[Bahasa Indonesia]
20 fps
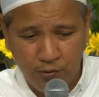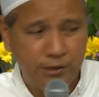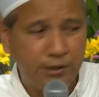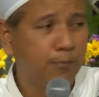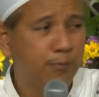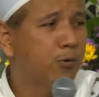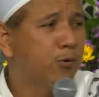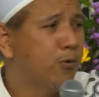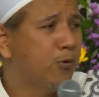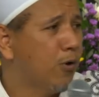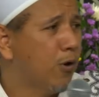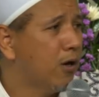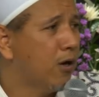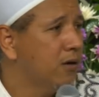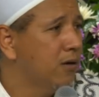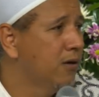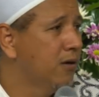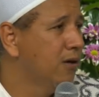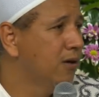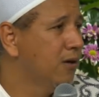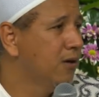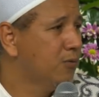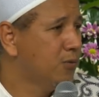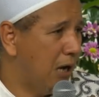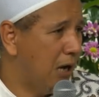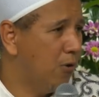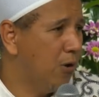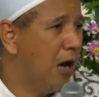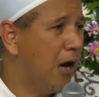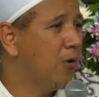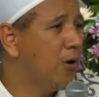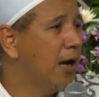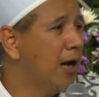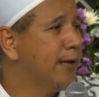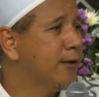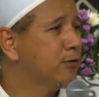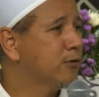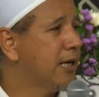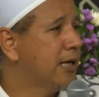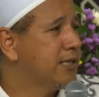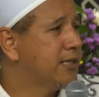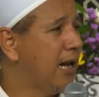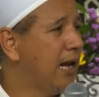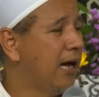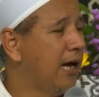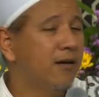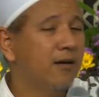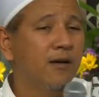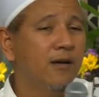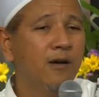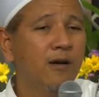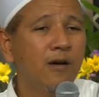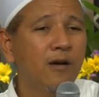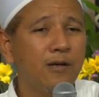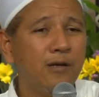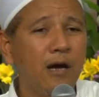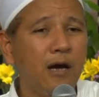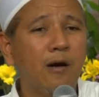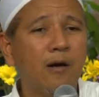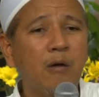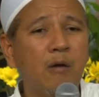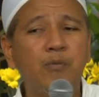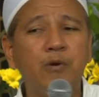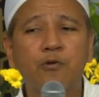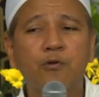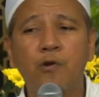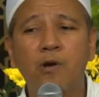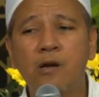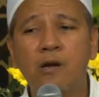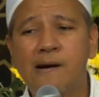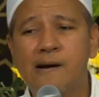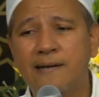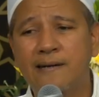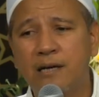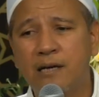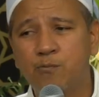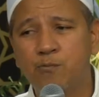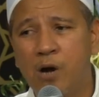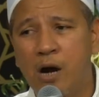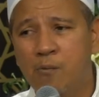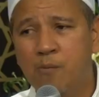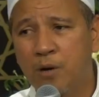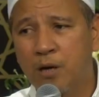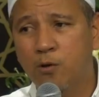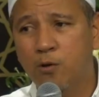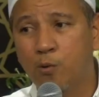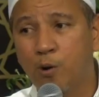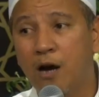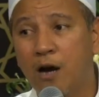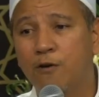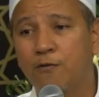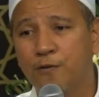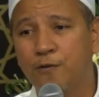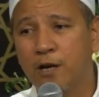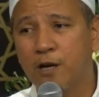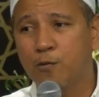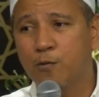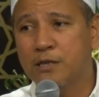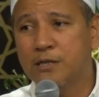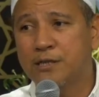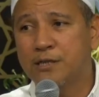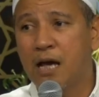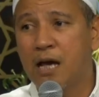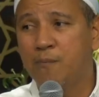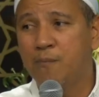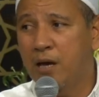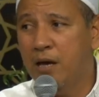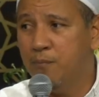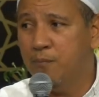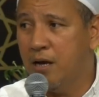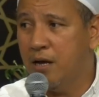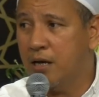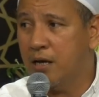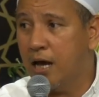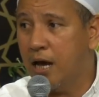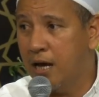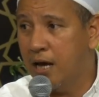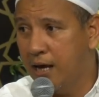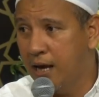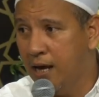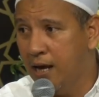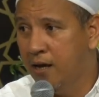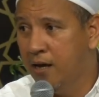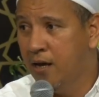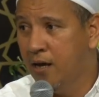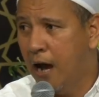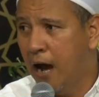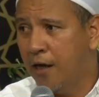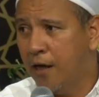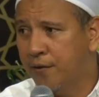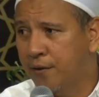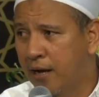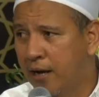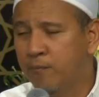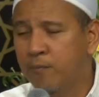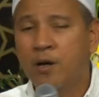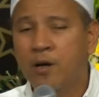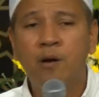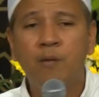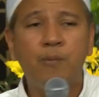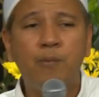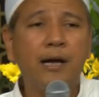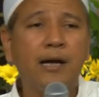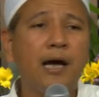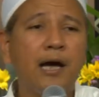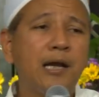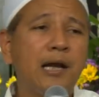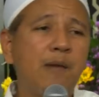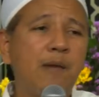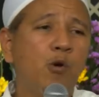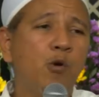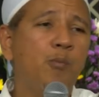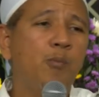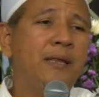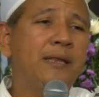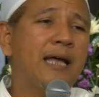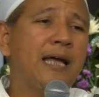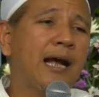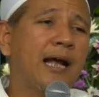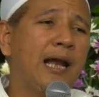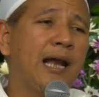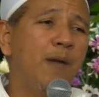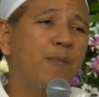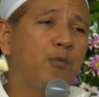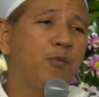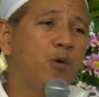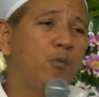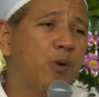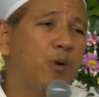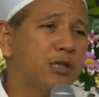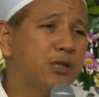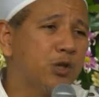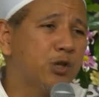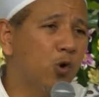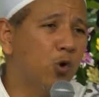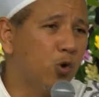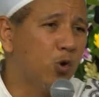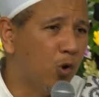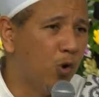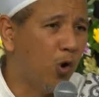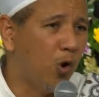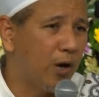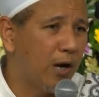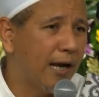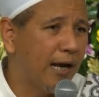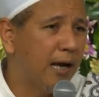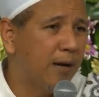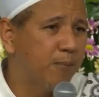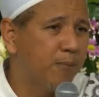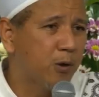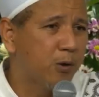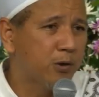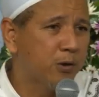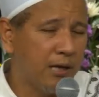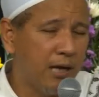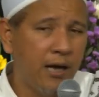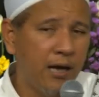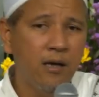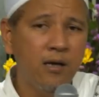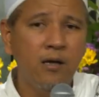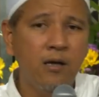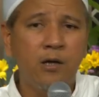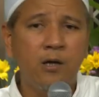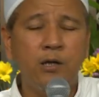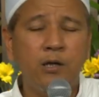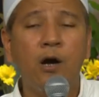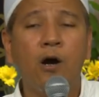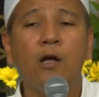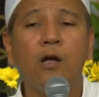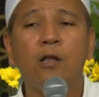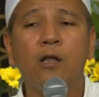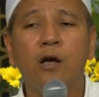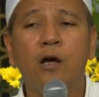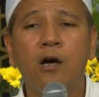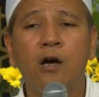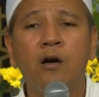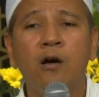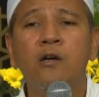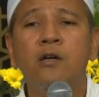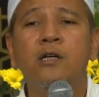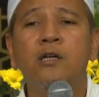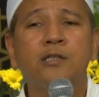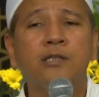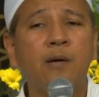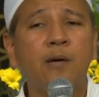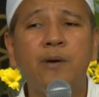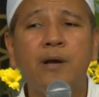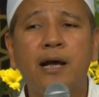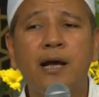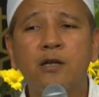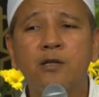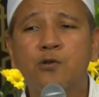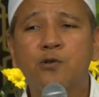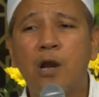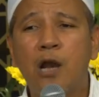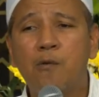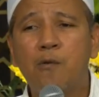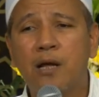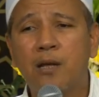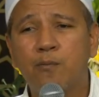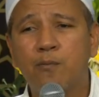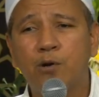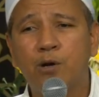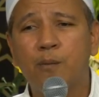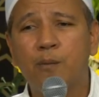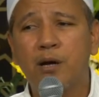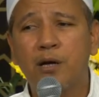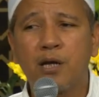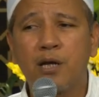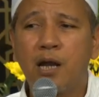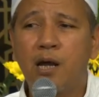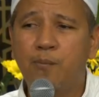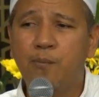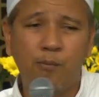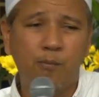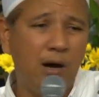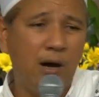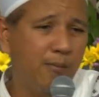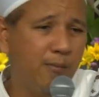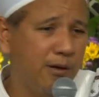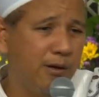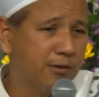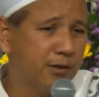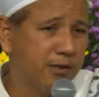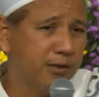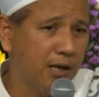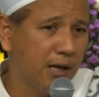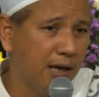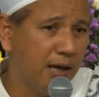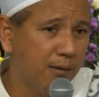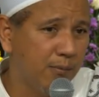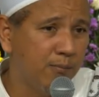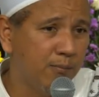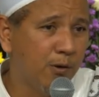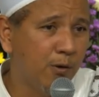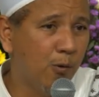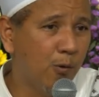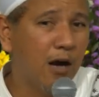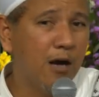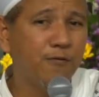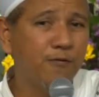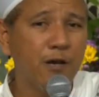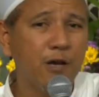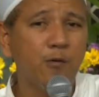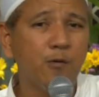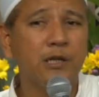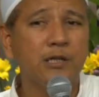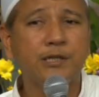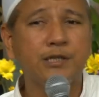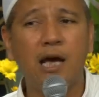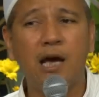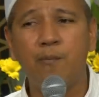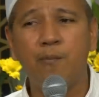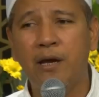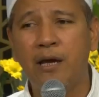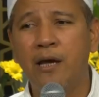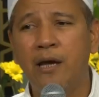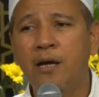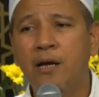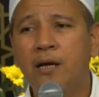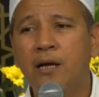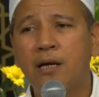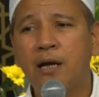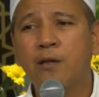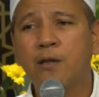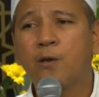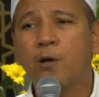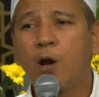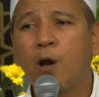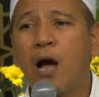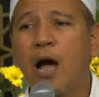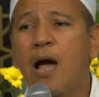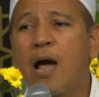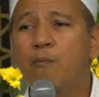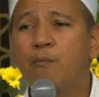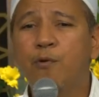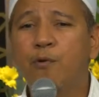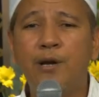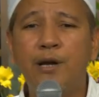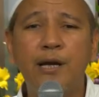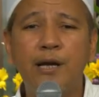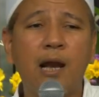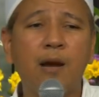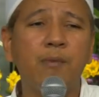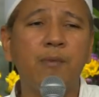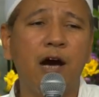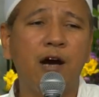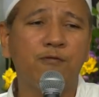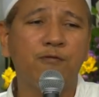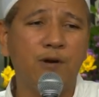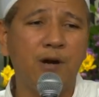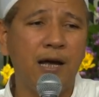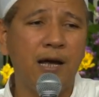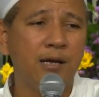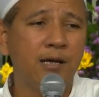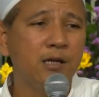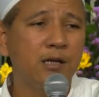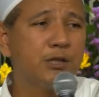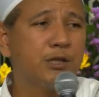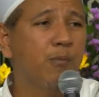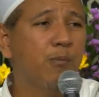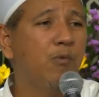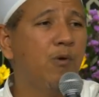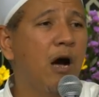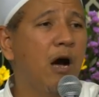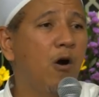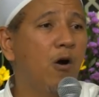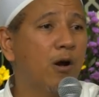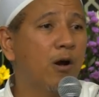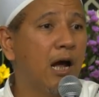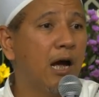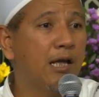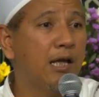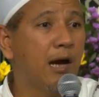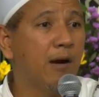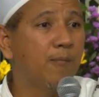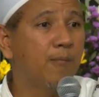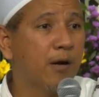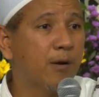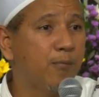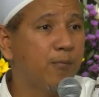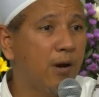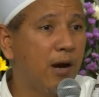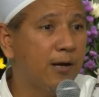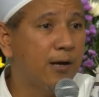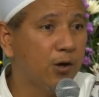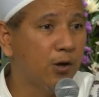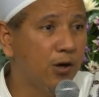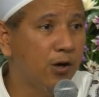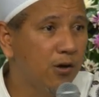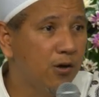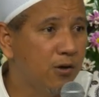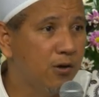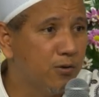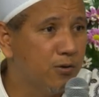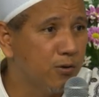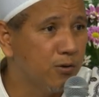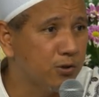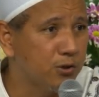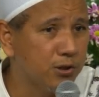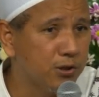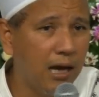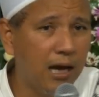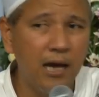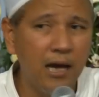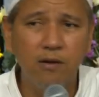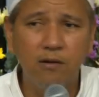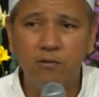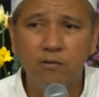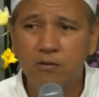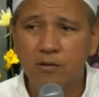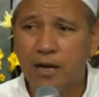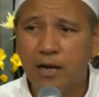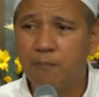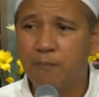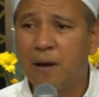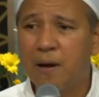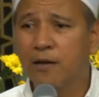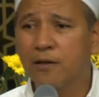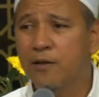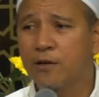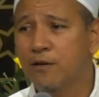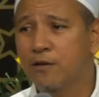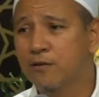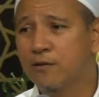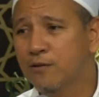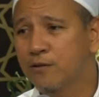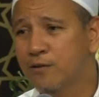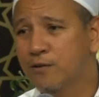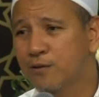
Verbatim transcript: Tuh di sim Dah ulang-ulang itu sajalah. Ya Rabbi salli ala Muhammad waghfir wasamih man kana adhnab. Bahkan kamu mintakan ampun buat seluruh orang yang berdosa. Ya Allah, sampaikan solawatmu kepada Nabi Muhammad SAW. Waghfir wasamih dan tolong ampuni dan maafkan semua orang yang berbuat do, dosa. Gampang tuh?